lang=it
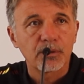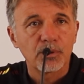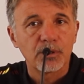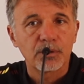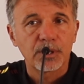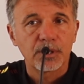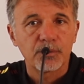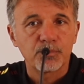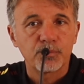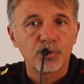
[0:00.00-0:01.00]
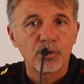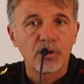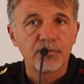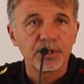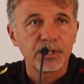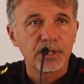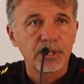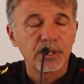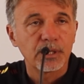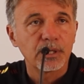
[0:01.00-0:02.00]
quello che può
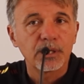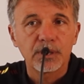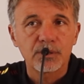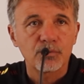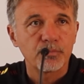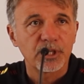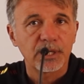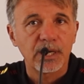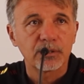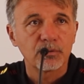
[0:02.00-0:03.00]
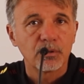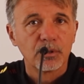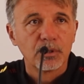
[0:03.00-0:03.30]
avvenire sul mercato